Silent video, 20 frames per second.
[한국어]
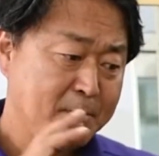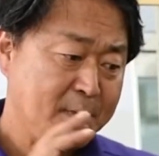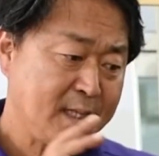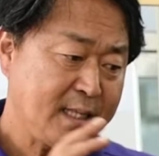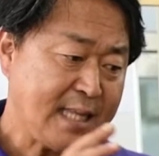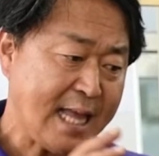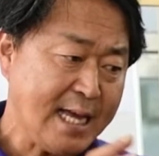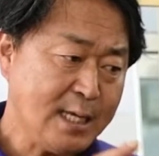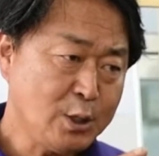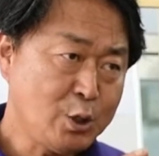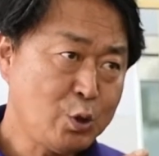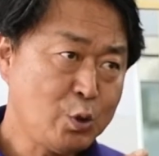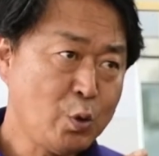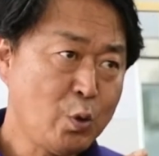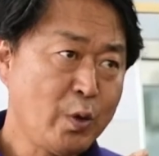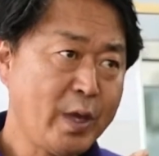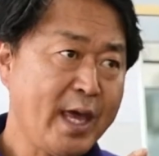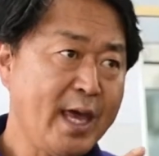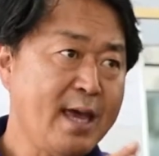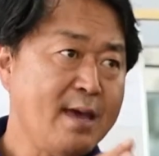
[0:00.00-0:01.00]
땅
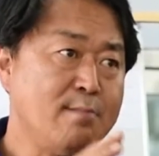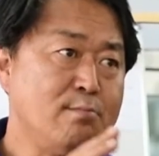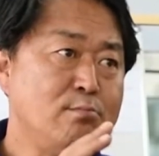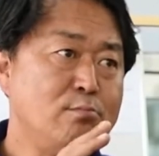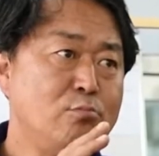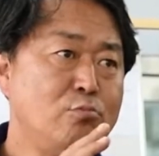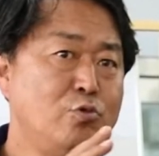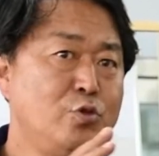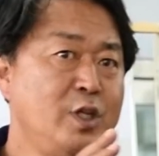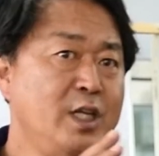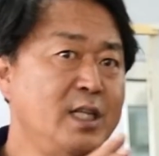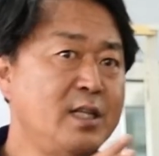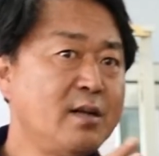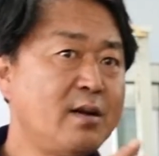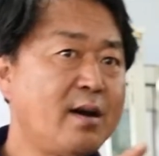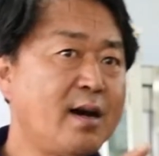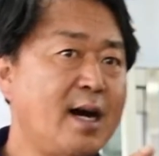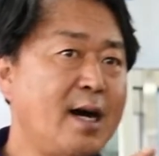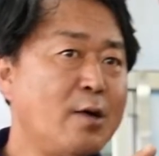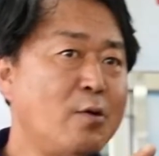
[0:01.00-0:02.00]
속에 물이
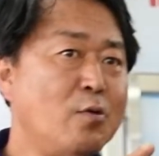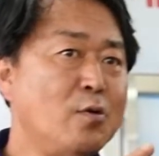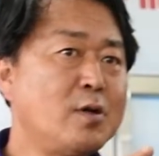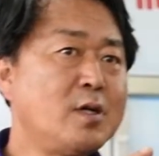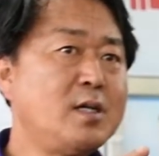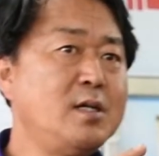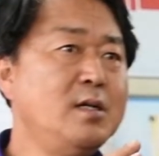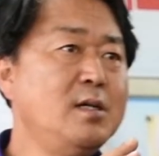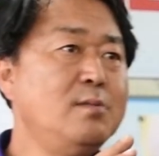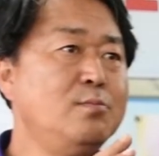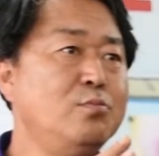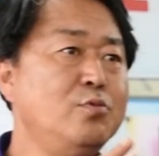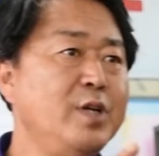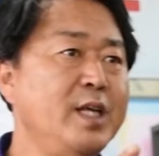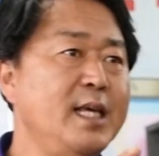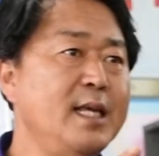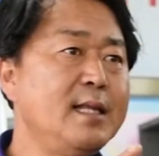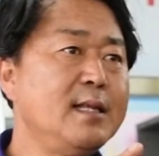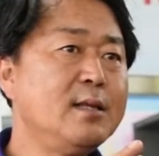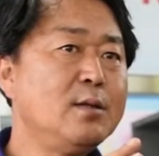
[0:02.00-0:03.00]
들어가고 그
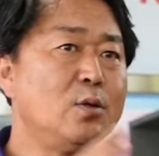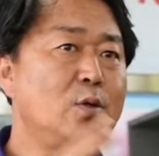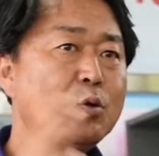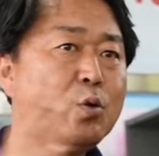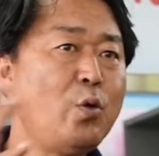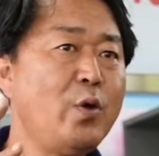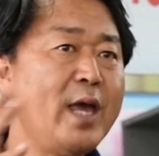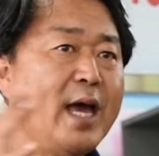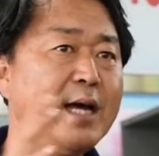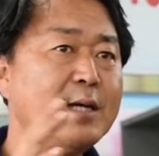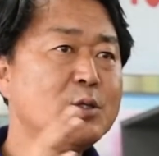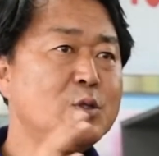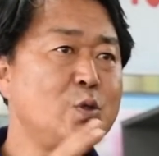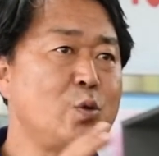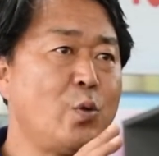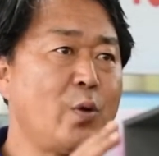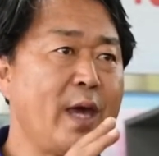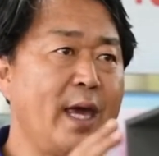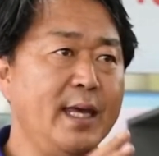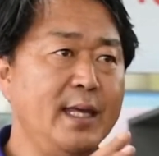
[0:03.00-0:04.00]
물이 토양
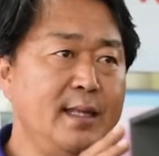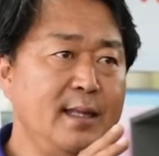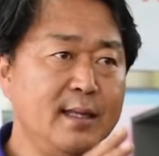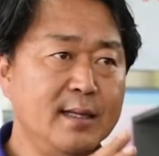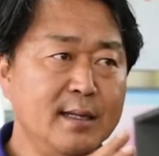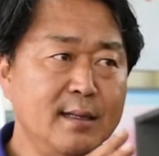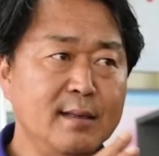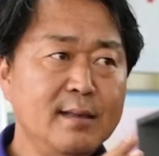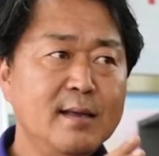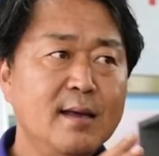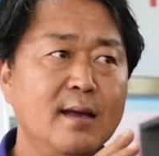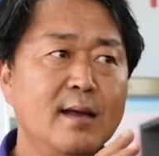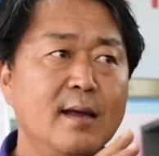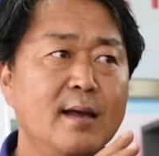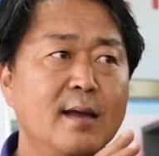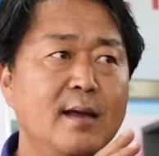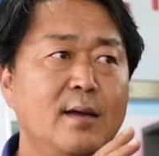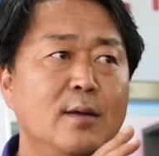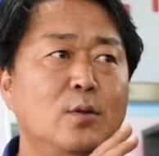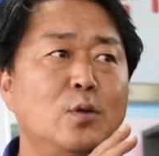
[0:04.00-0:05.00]
속에 있는
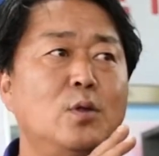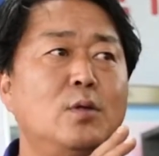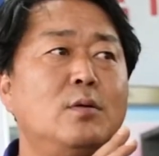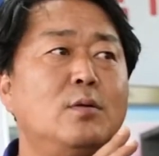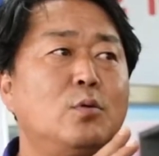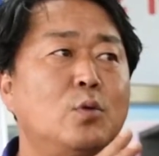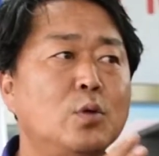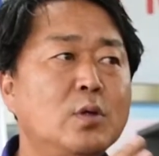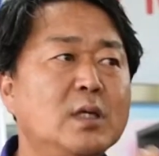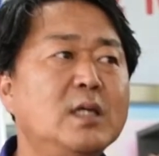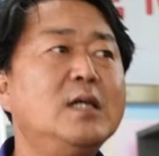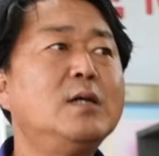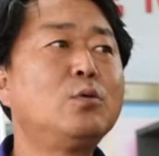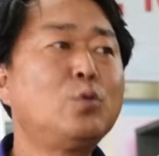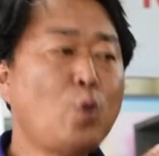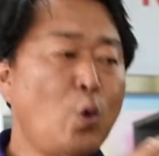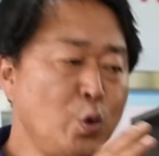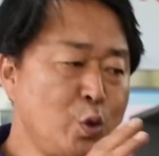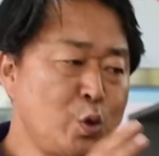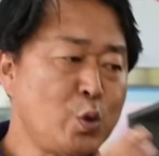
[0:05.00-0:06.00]

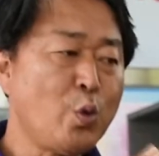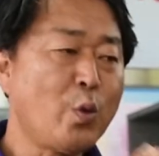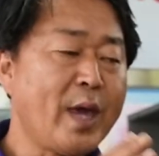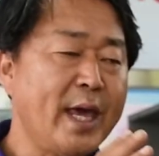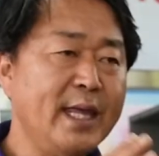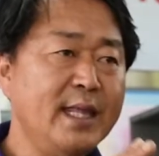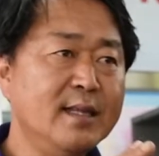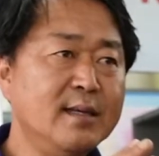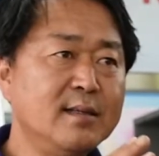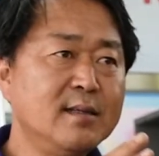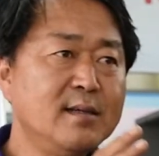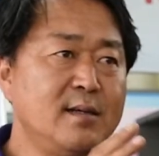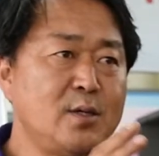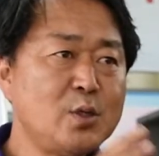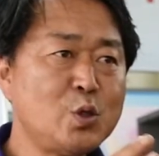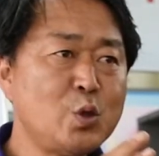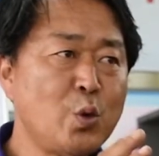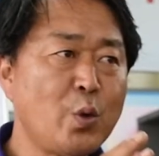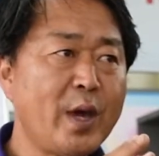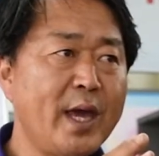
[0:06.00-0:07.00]
토 속에 있는 흙
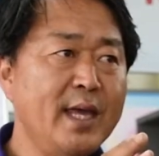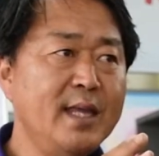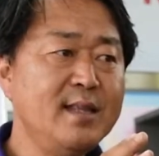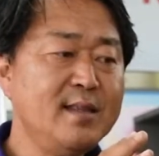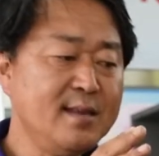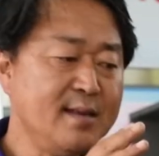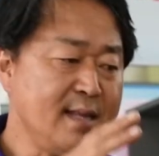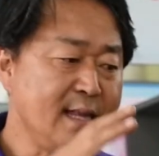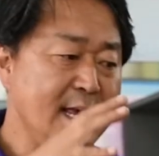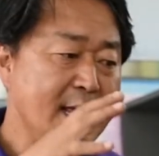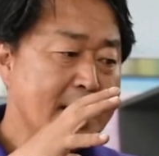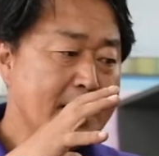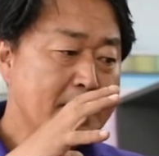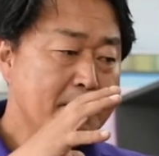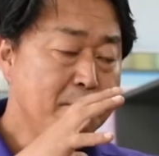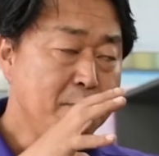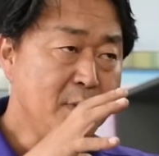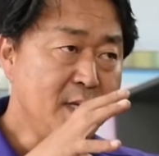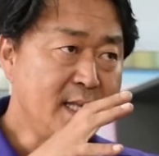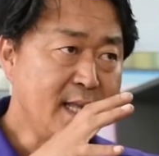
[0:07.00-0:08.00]
속에 있는
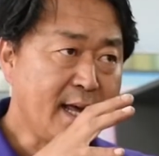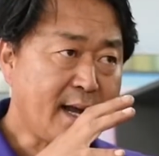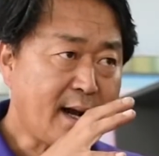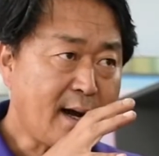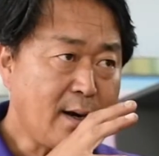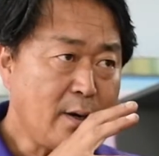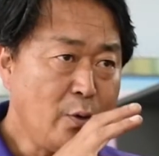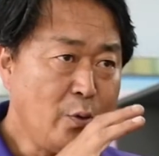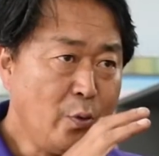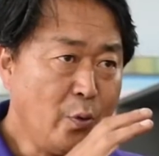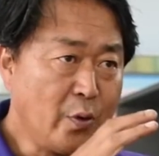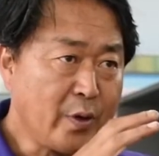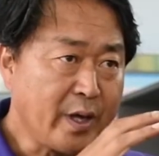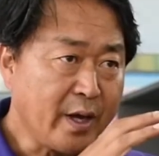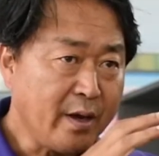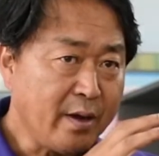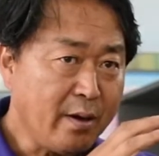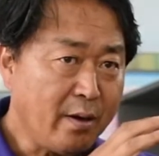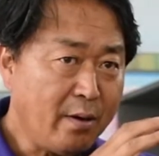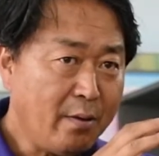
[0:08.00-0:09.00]
미네랄을
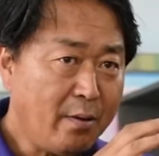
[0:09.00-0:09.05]
녹여요.